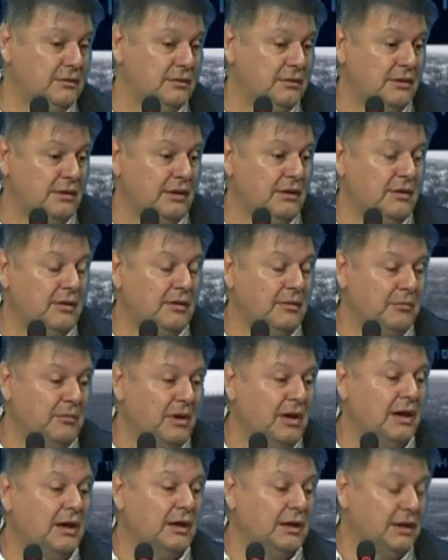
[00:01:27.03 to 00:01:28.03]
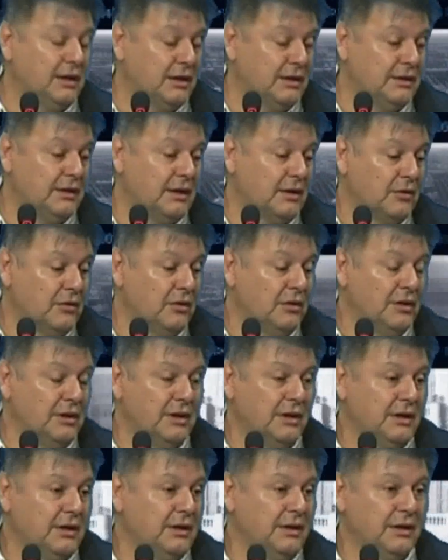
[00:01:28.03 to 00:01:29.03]
eh, más Alejandra
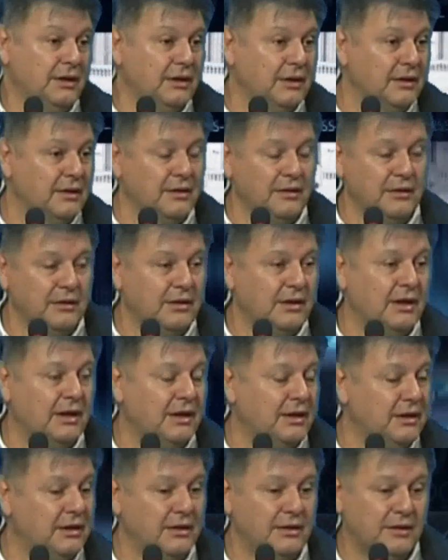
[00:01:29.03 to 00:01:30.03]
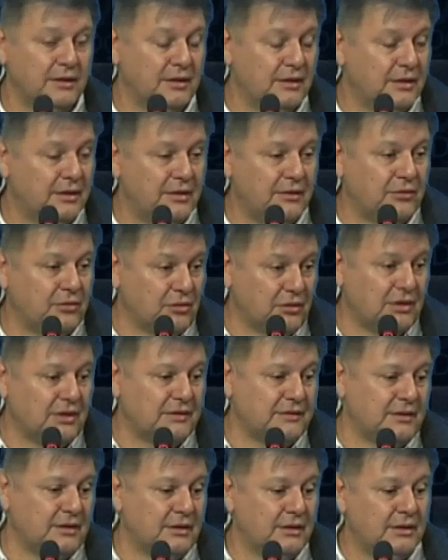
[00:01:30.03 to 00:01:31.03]
Ródena y, Clery son de
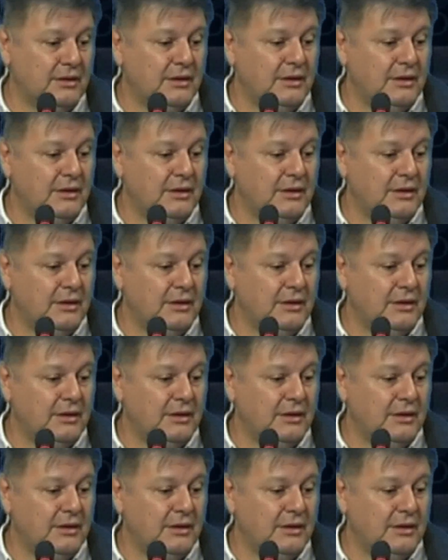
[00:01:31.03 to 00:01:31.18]
allá.